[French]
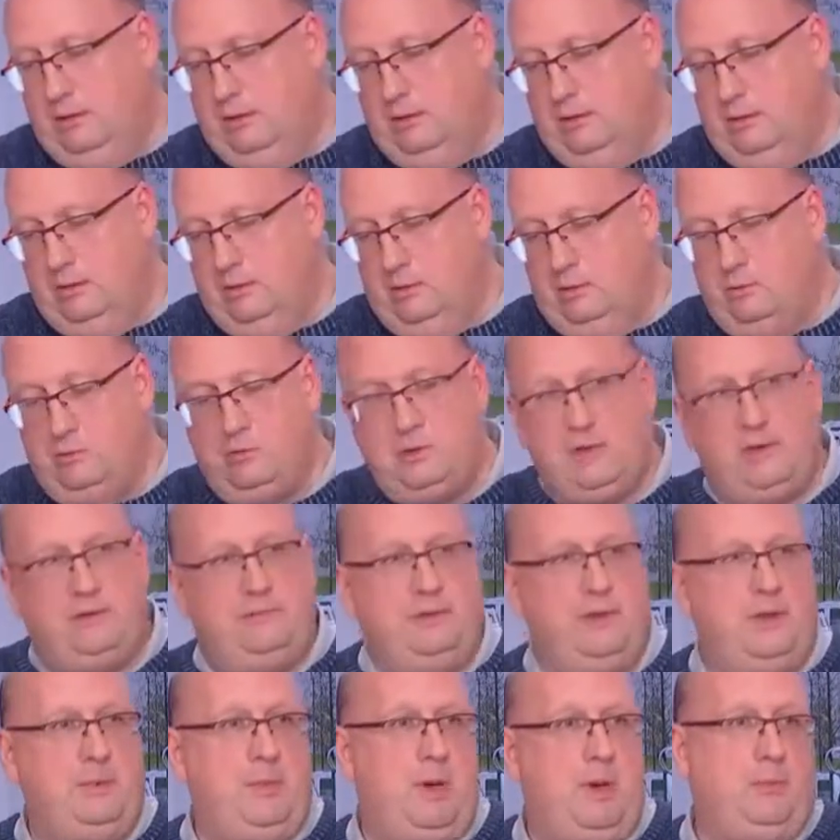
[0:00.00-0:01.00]
nous avait fait des
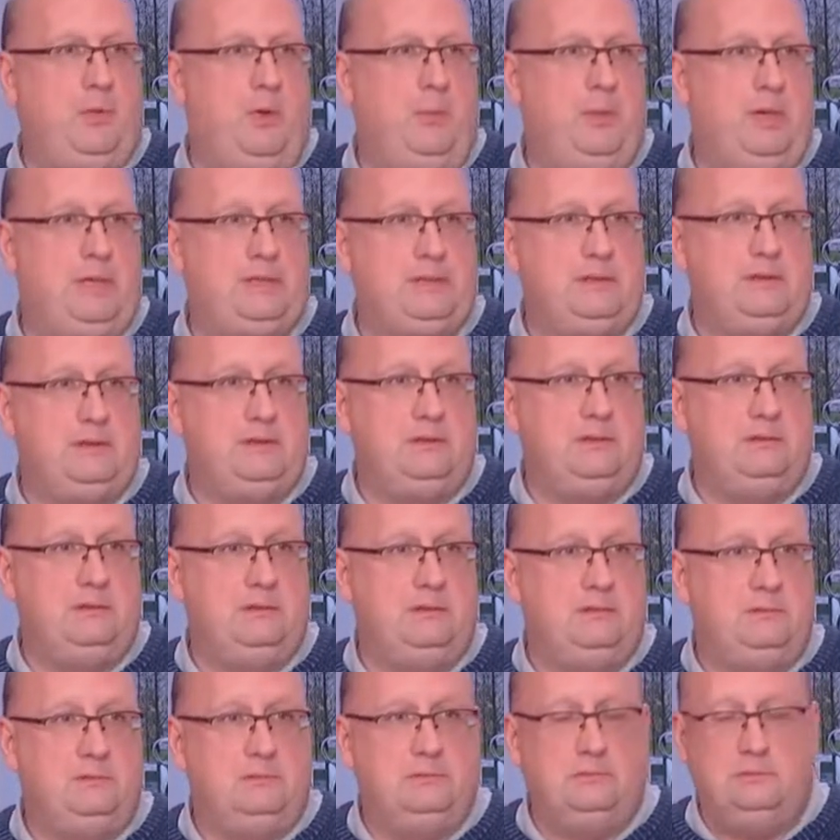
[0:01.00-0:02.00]
belles promesses.
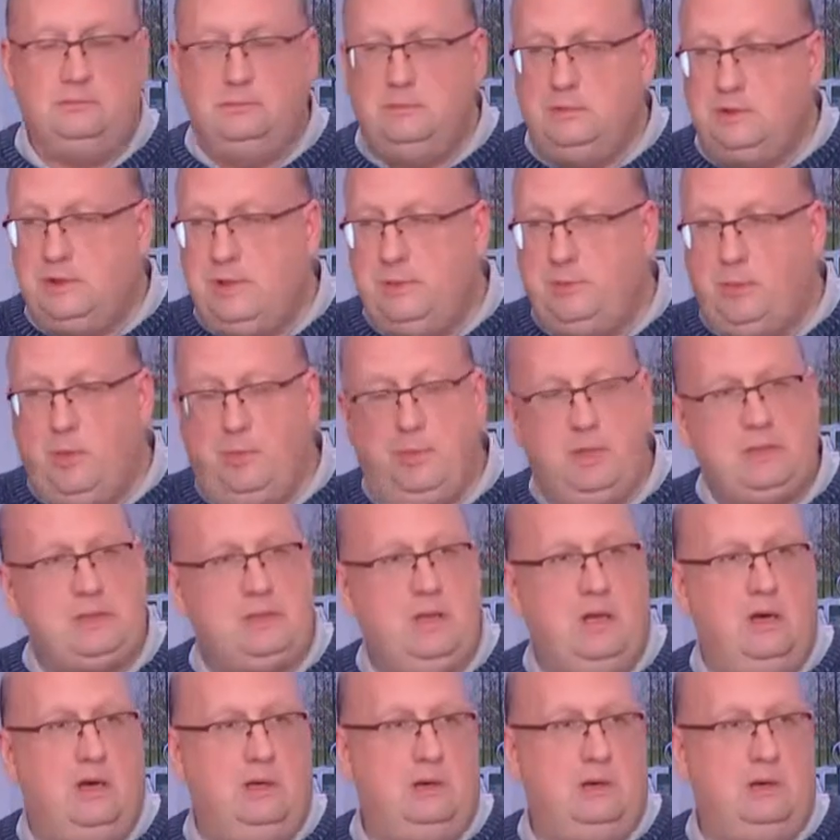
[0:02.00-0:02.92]
Ces promesses-là, à l'heure